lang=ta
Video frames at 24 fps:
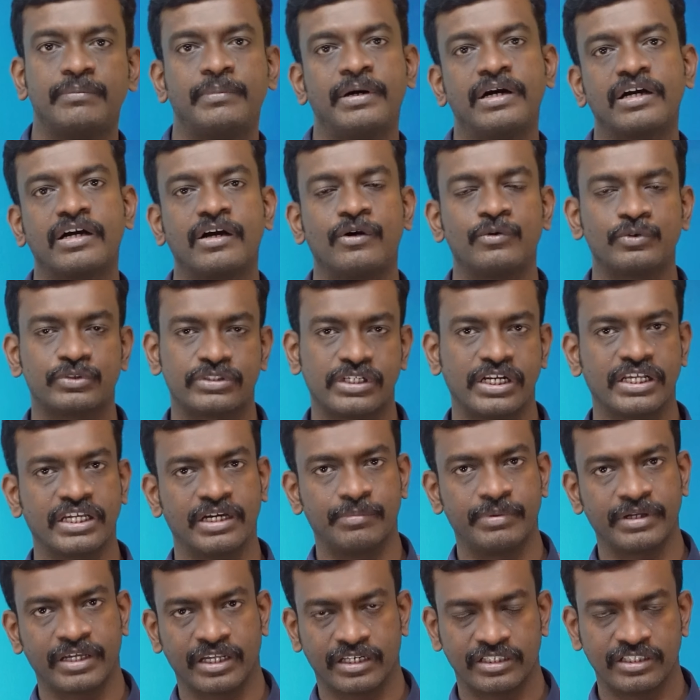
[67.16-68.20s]
விதமாக
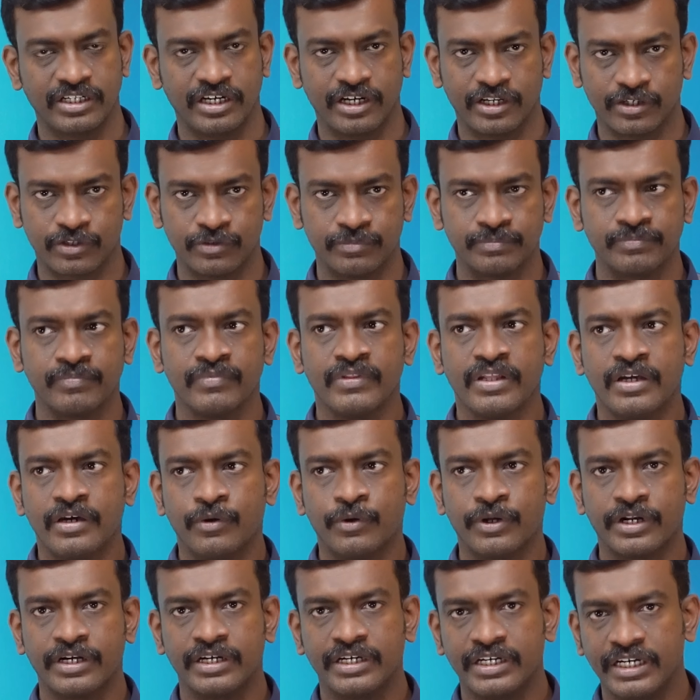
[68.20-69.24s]
கவுன்சிலிங் அப்படிங்கிறது நடக்கும்
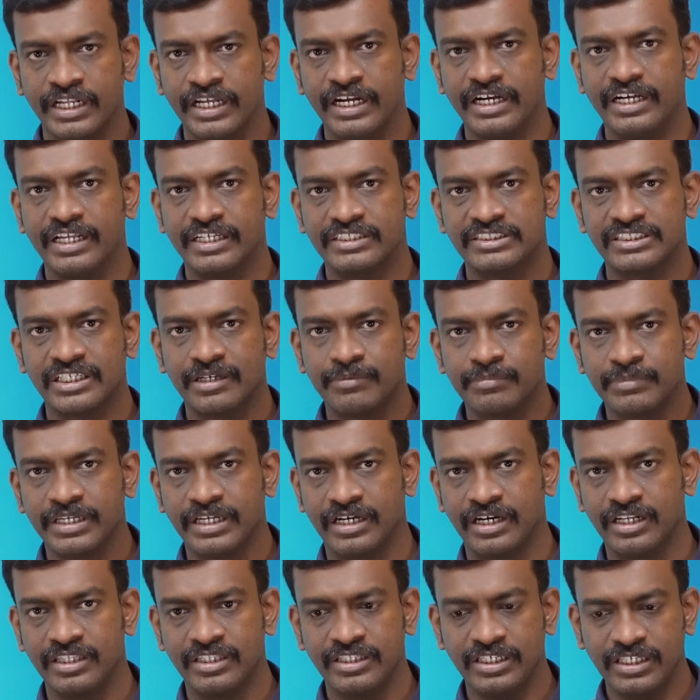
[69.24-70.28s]
ஒரு நீட் எக்ஸாம்
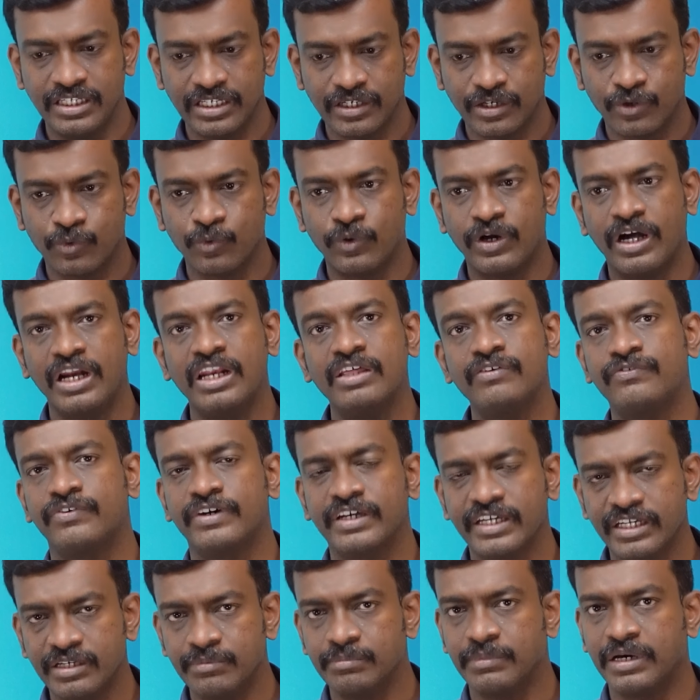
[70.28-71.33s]
எழுதி
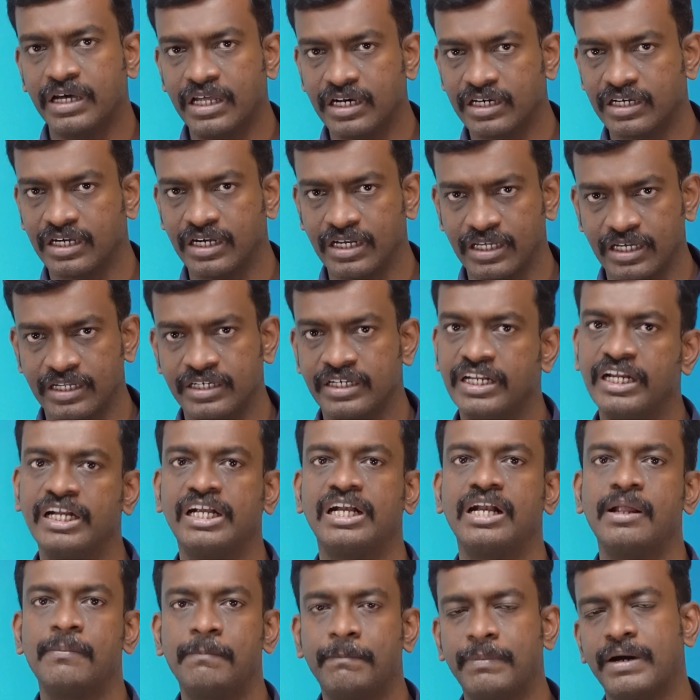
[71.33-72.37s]
குவாலிஃபையிங் மார்க்கில்
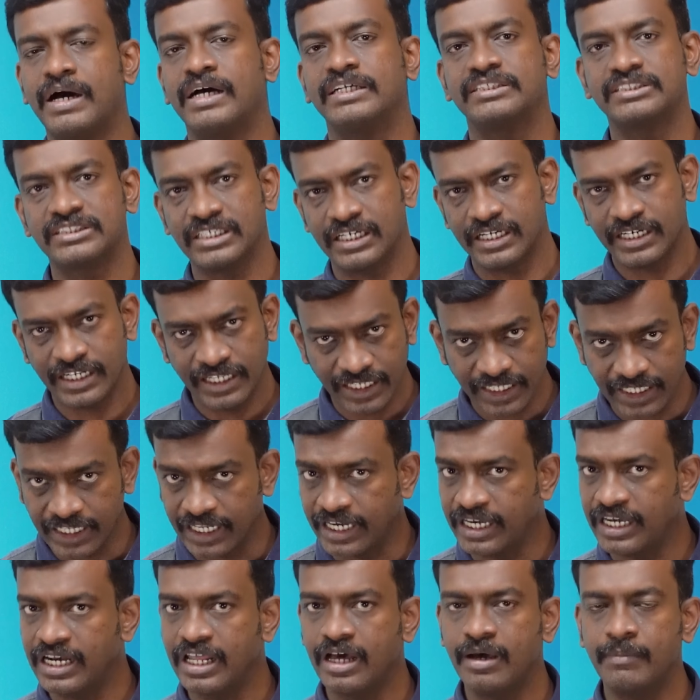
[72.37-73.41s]
நீட்டில் பாஸ் ஆன
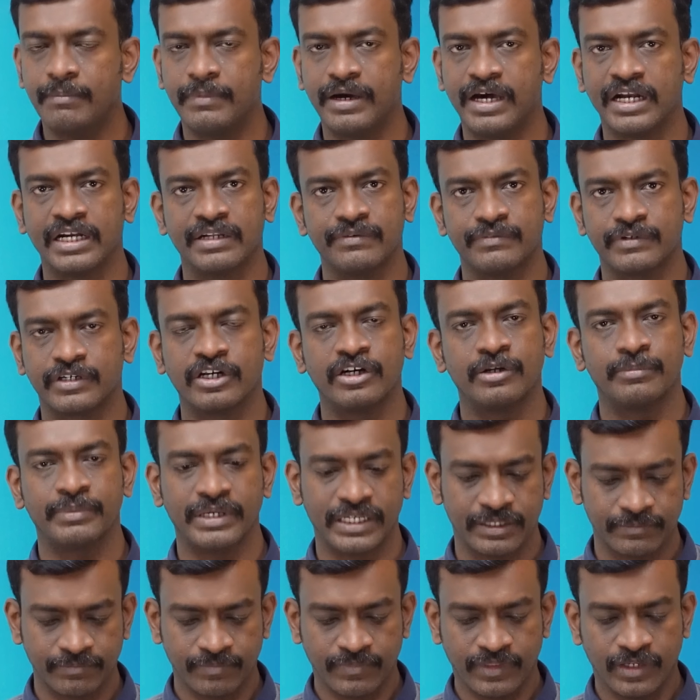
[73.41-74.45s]
எல்லா
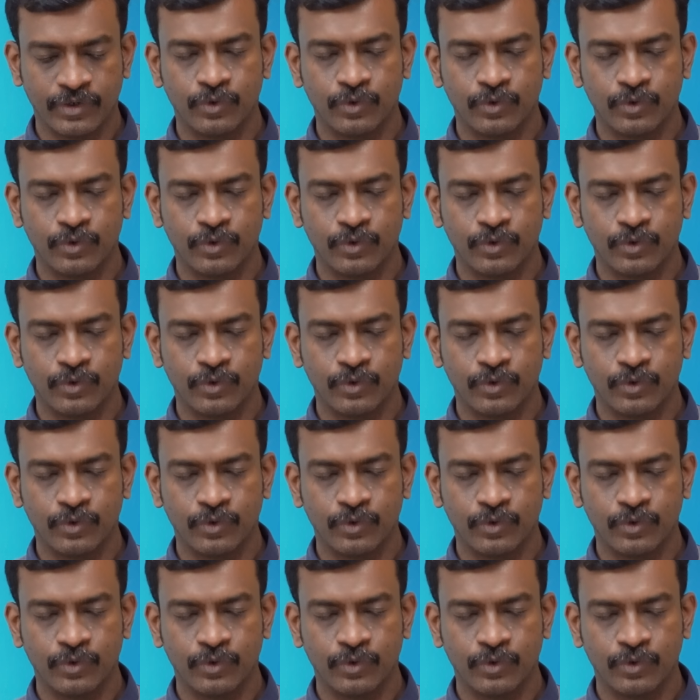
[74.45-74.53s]
மாணவர்களுமே